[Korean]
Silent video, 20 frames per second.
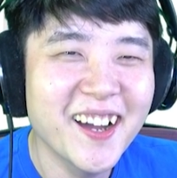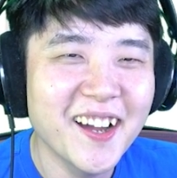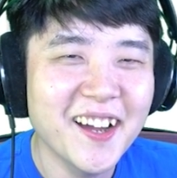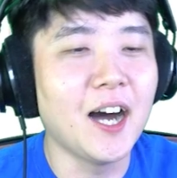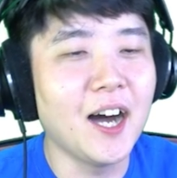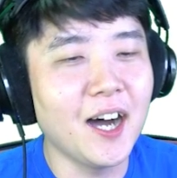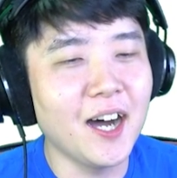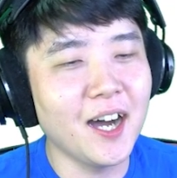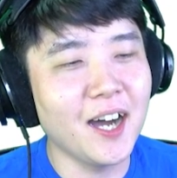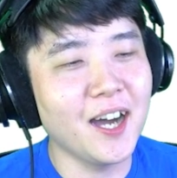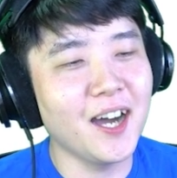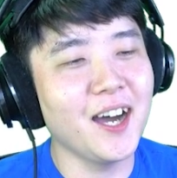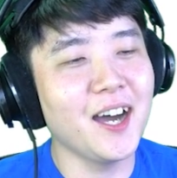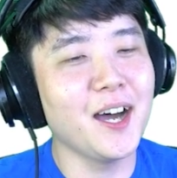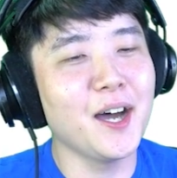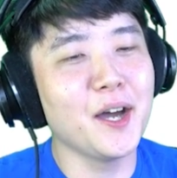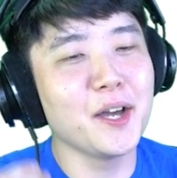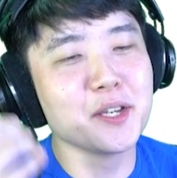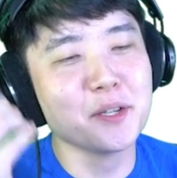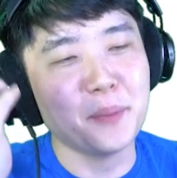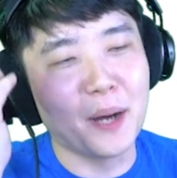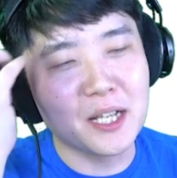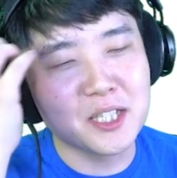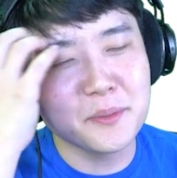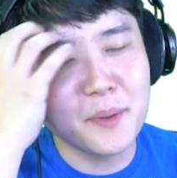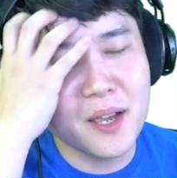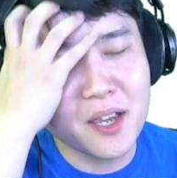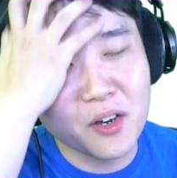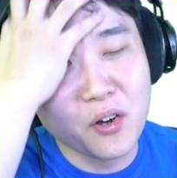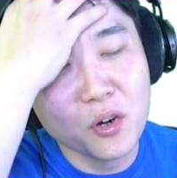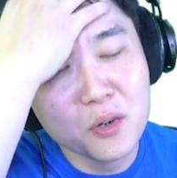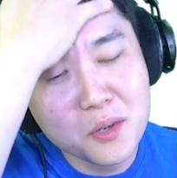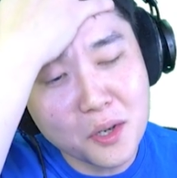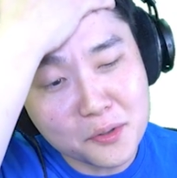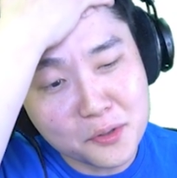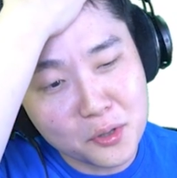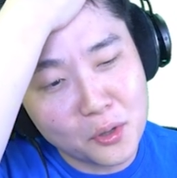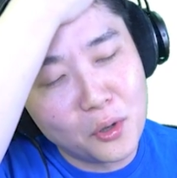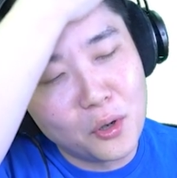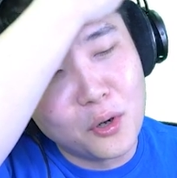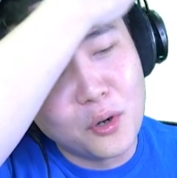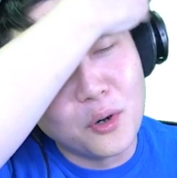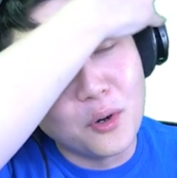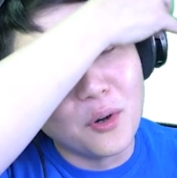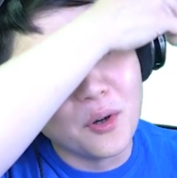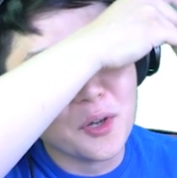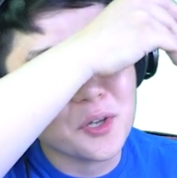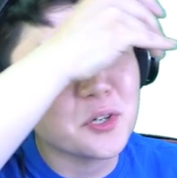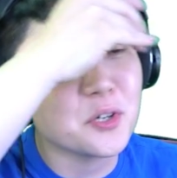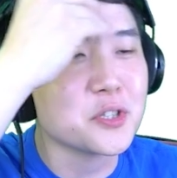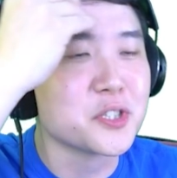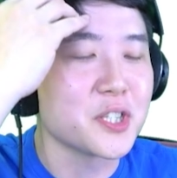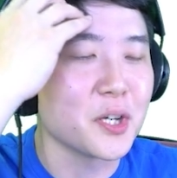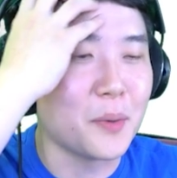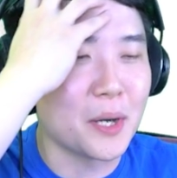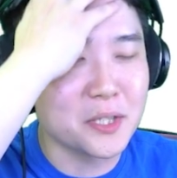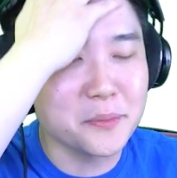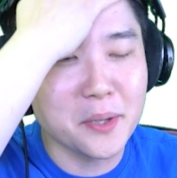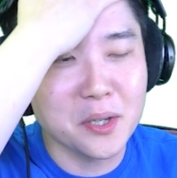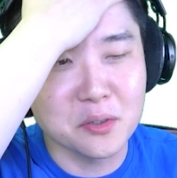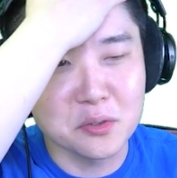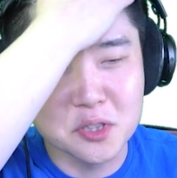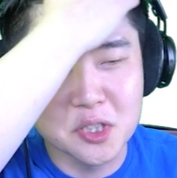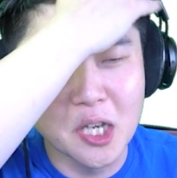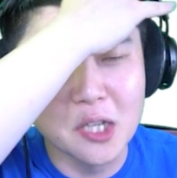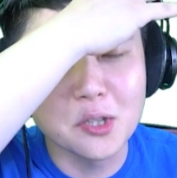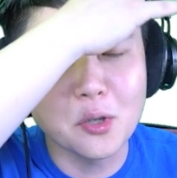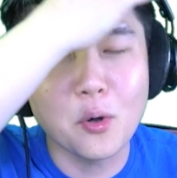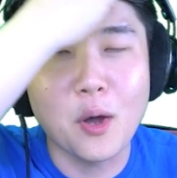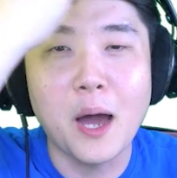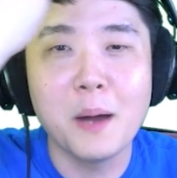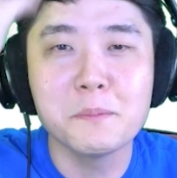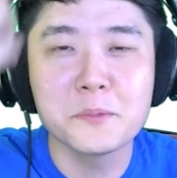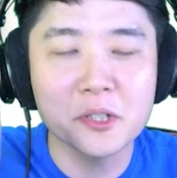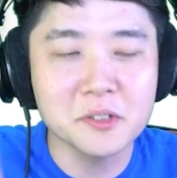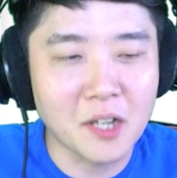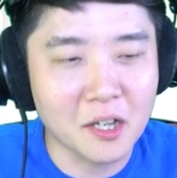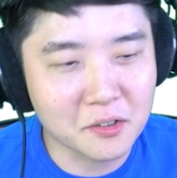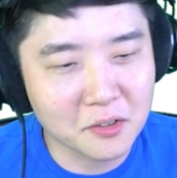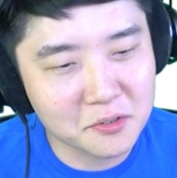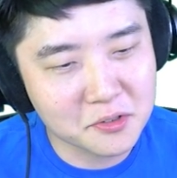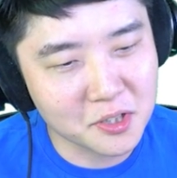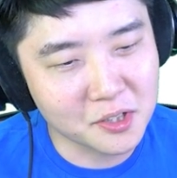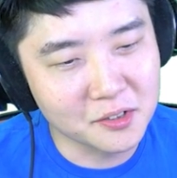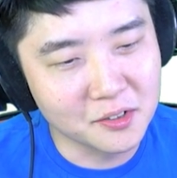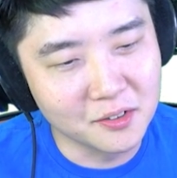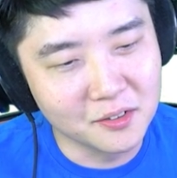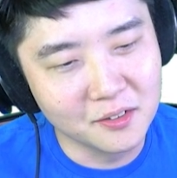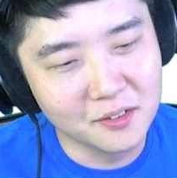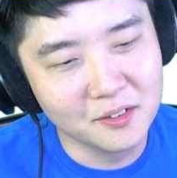아 이 마지막에 걸렸어. 이거 진짜 마지막 제대로 함정 낚였잖아.